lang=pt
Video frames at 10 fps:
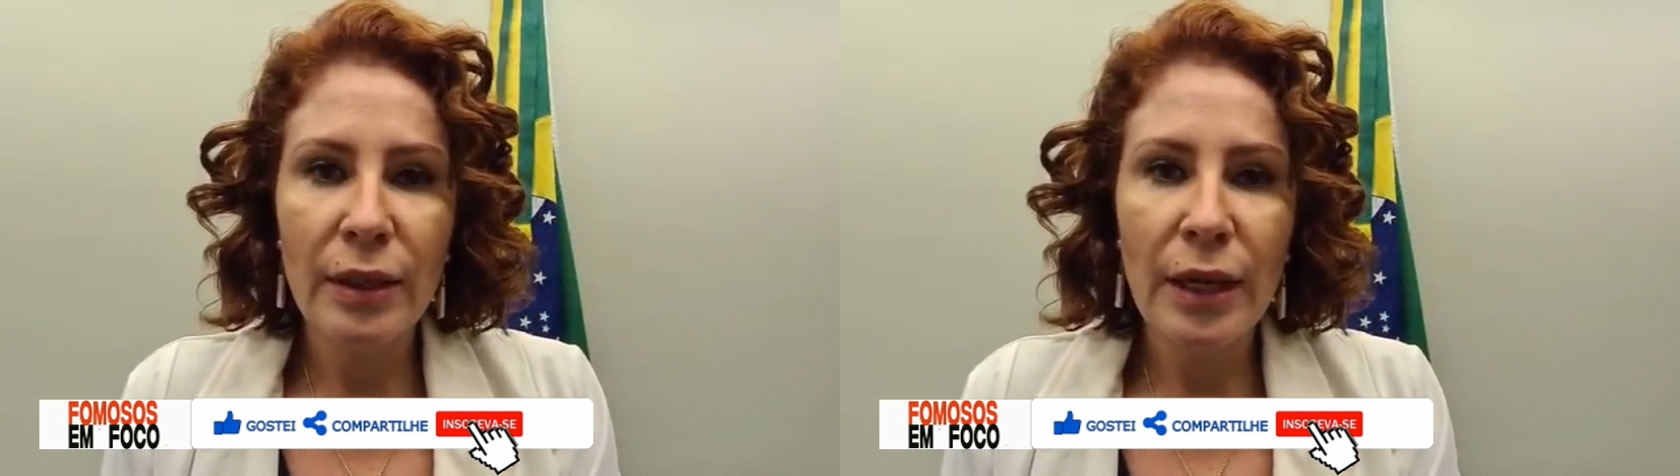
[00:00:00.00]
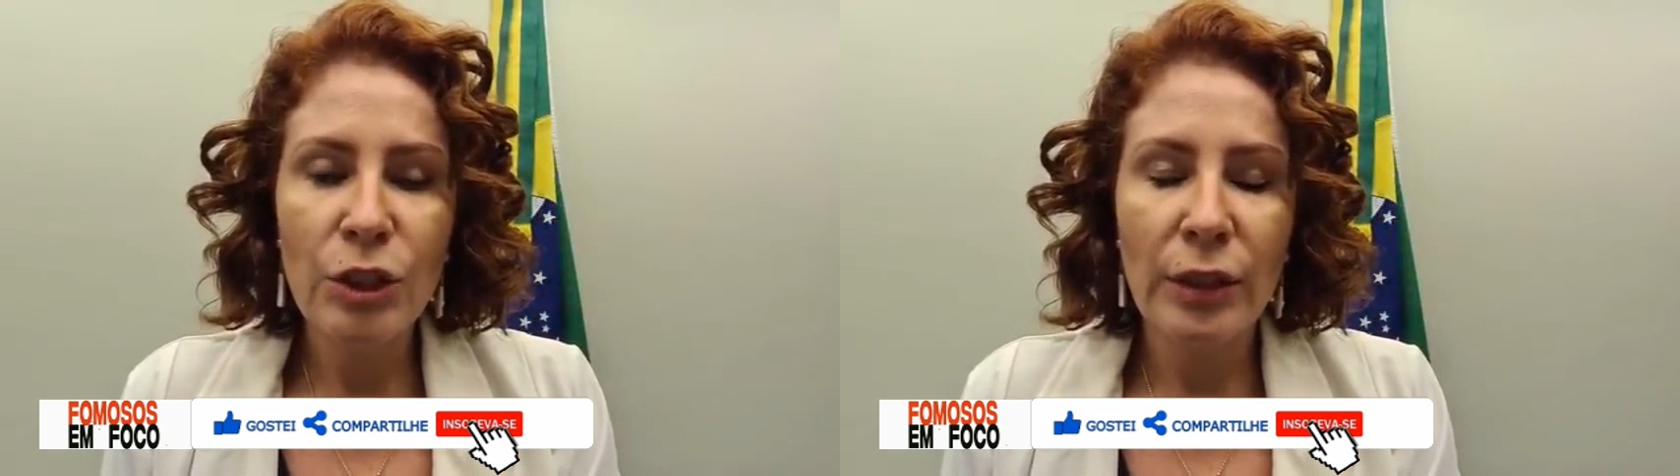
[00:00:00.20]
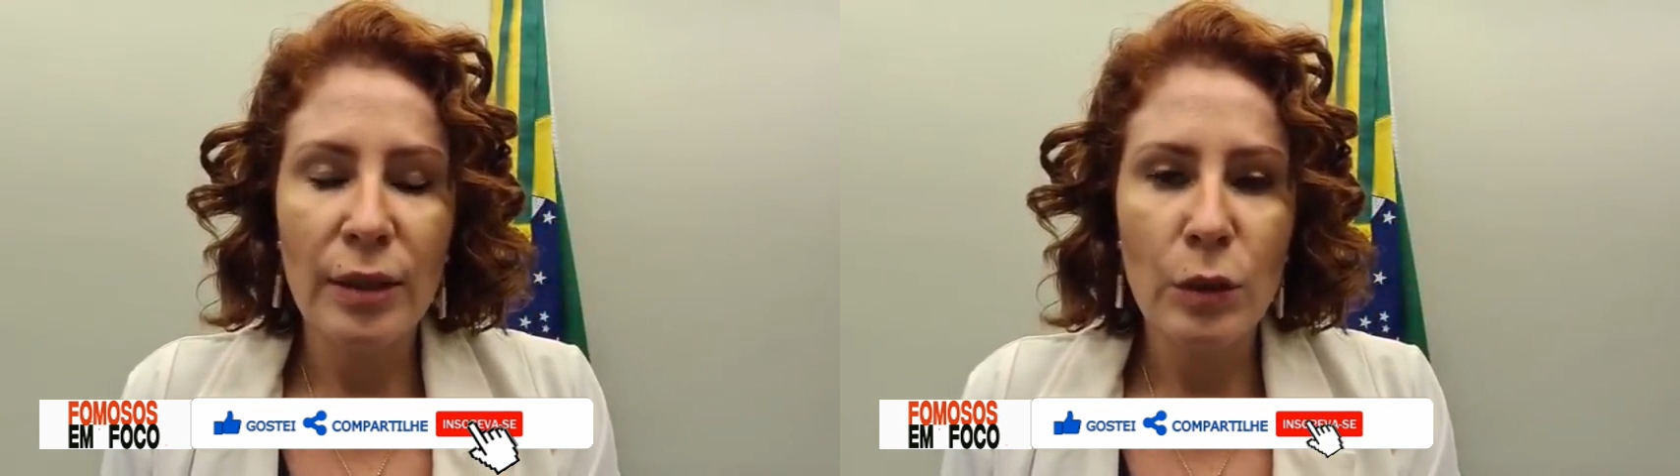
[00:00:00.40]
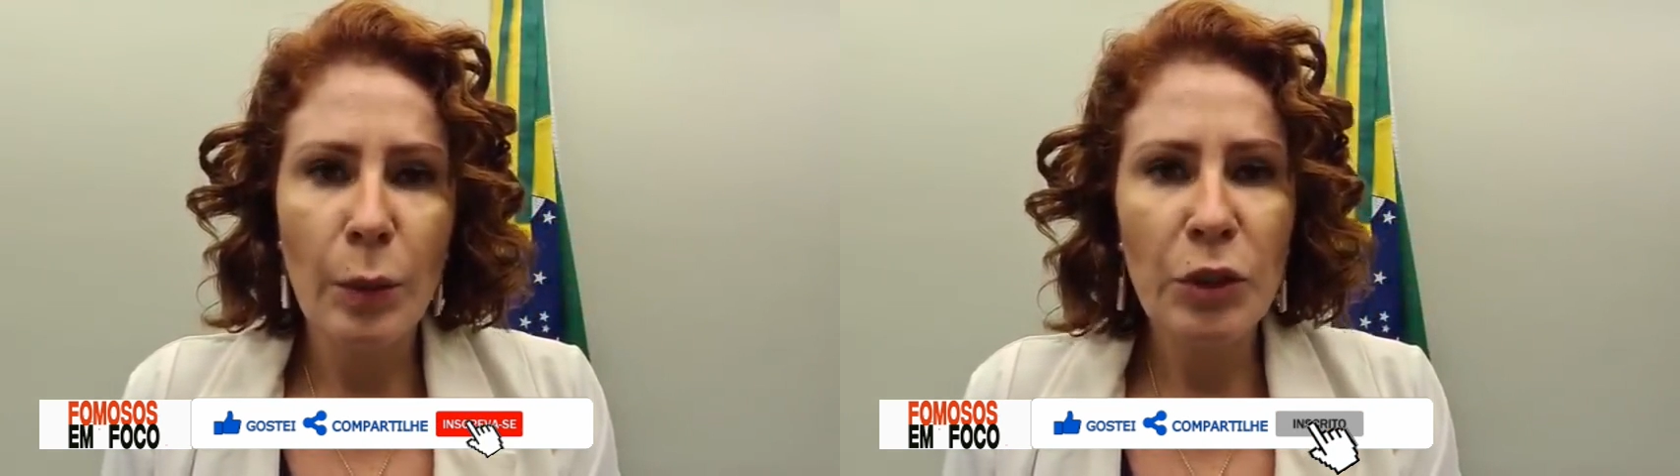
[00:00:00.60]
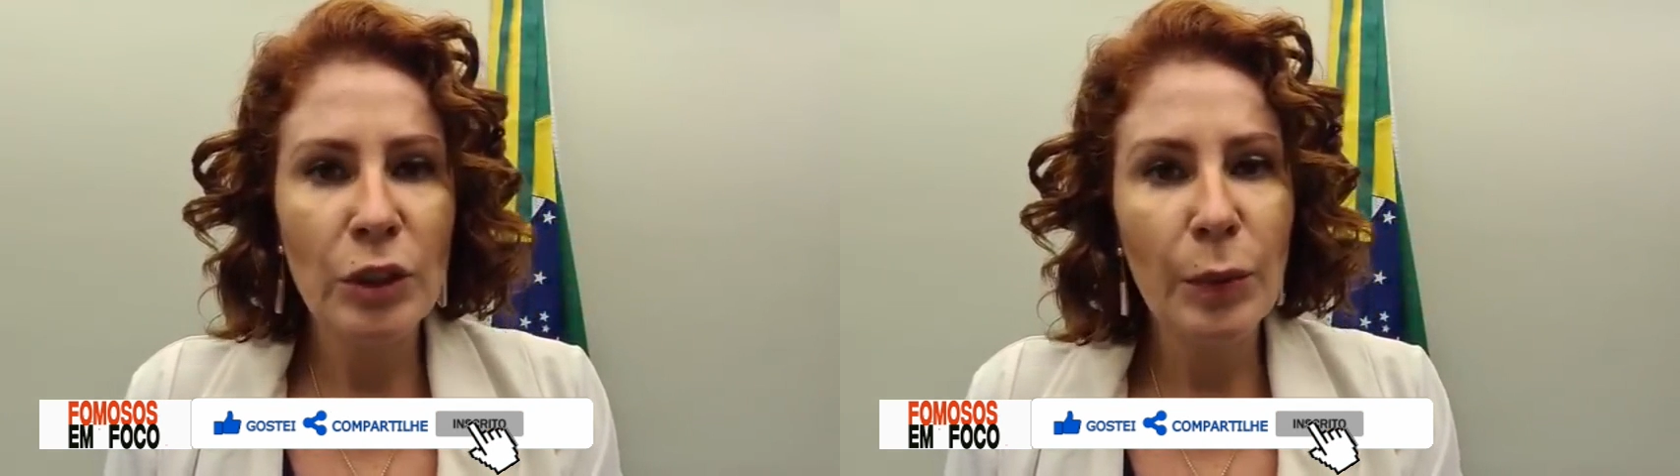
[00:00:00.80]
editasse
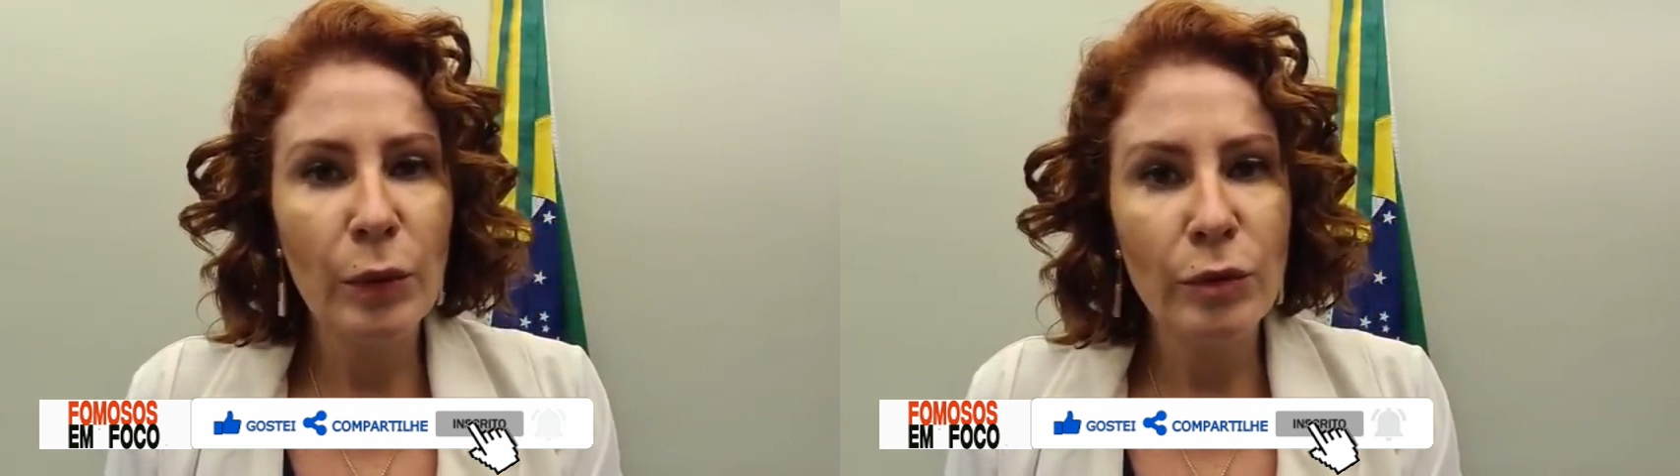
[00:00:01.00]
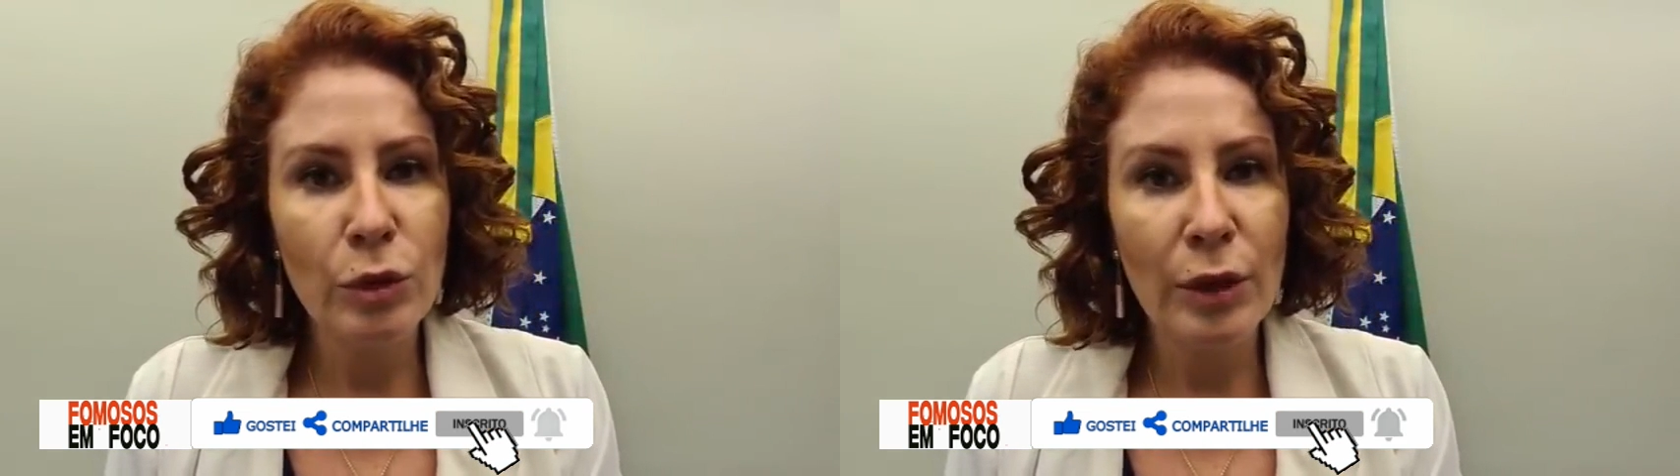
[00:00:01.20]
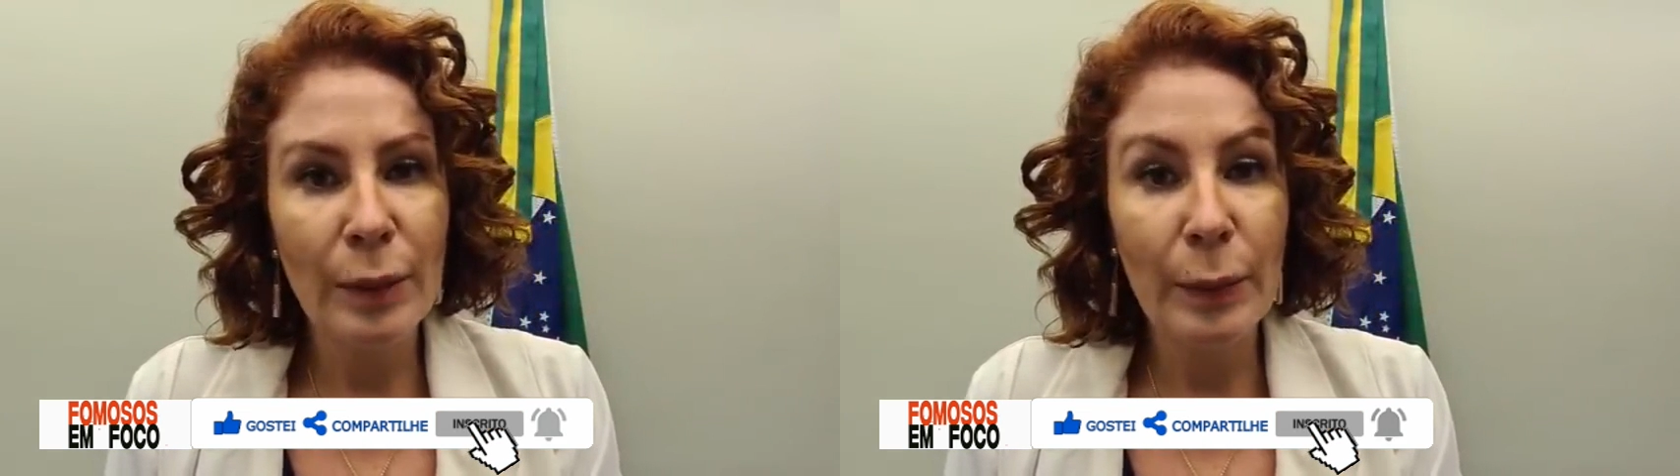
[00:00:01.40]
uma medida provisória